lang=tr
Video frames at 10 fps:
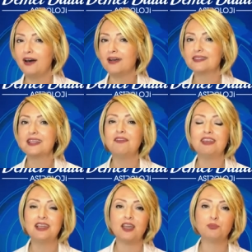aslan ve
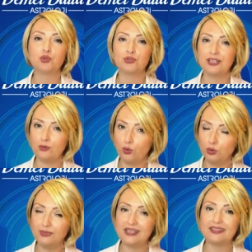yay burçları
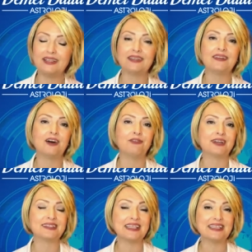olumlu etkileri daha
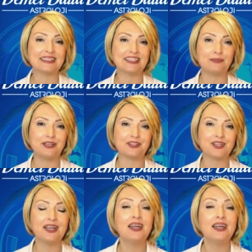fazla hissedebilir.